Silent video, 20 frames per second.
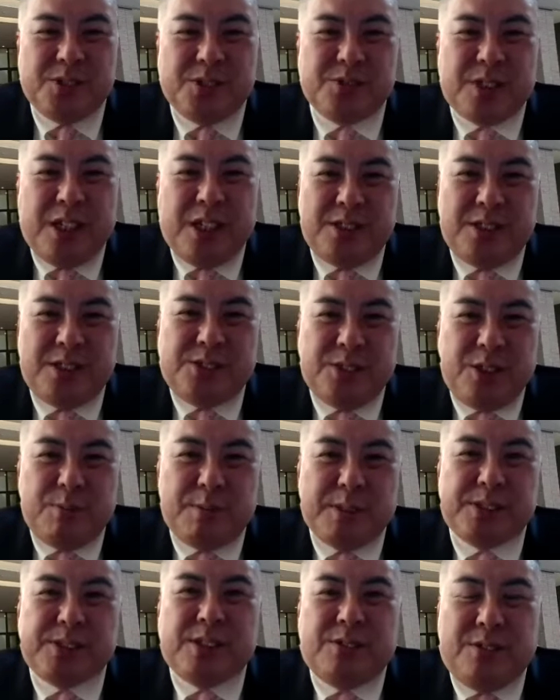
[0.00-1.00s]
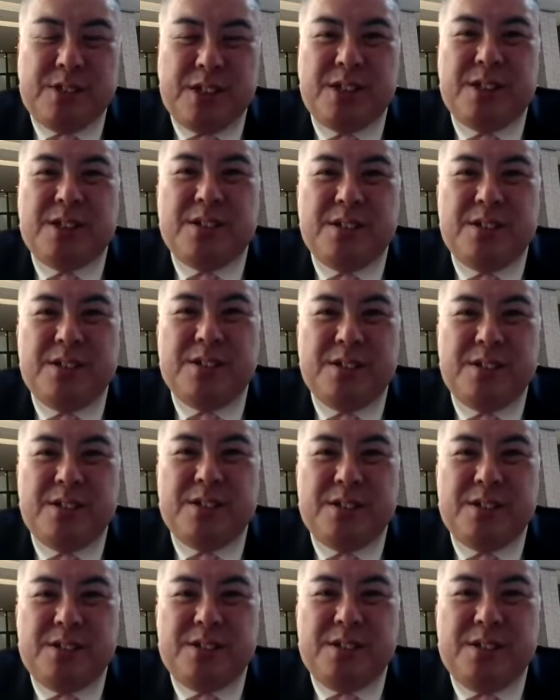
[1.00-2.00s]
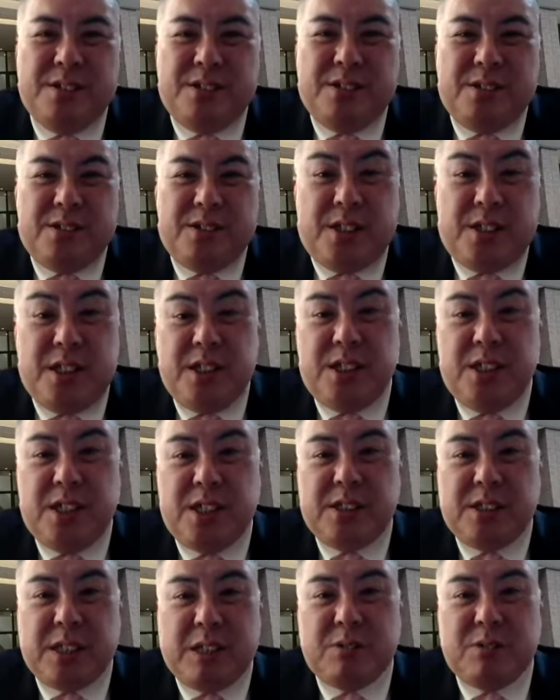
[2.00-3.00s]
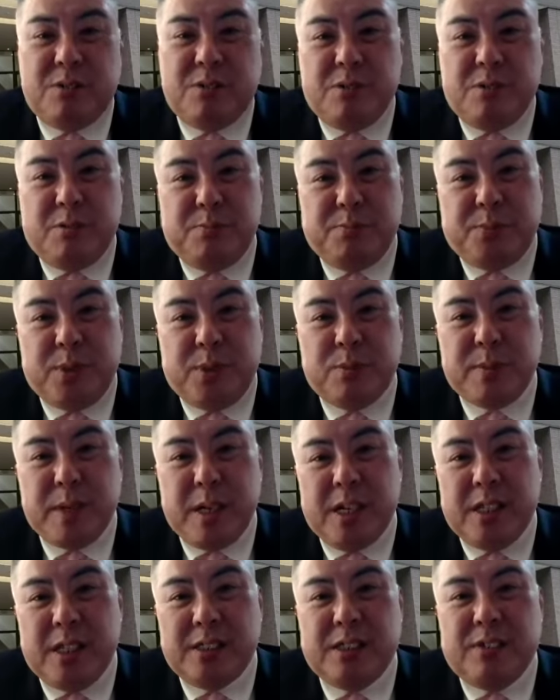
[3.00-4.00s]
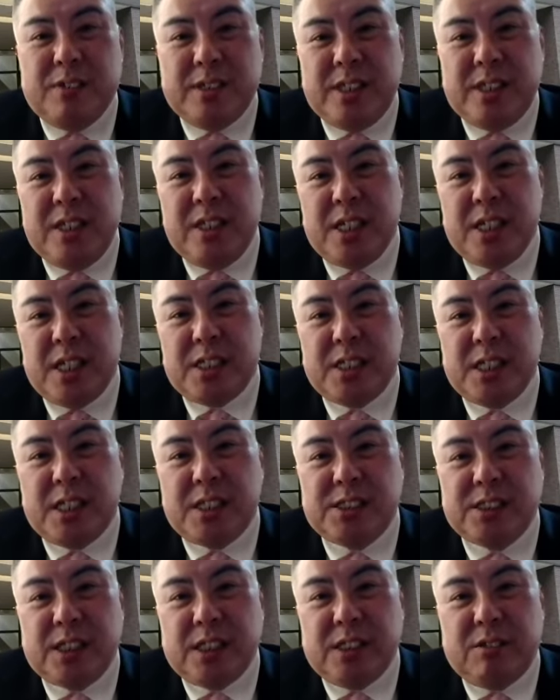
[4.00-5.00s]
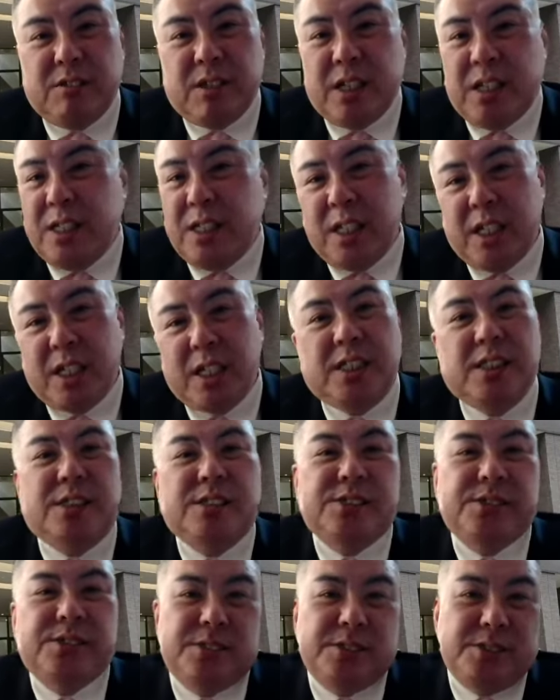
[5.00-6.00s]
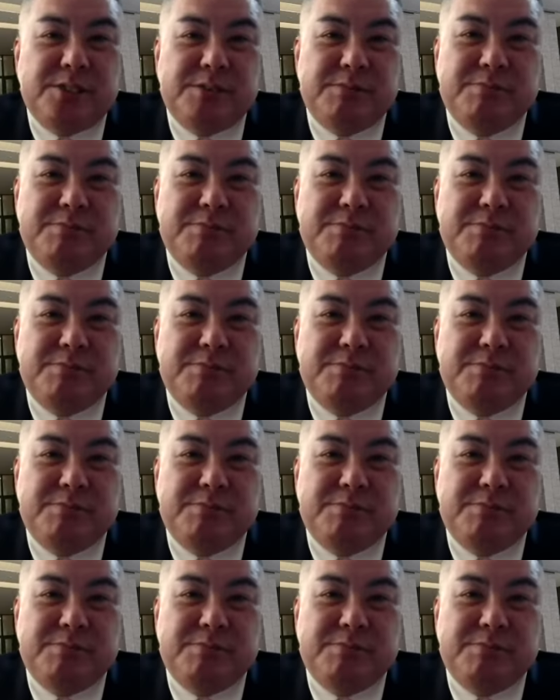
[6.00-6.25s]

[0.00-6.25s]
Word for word: と話ずれますけどね。はい、どうぞ。金言、あの、プロパガンダは金言男子だけとは限らないんです。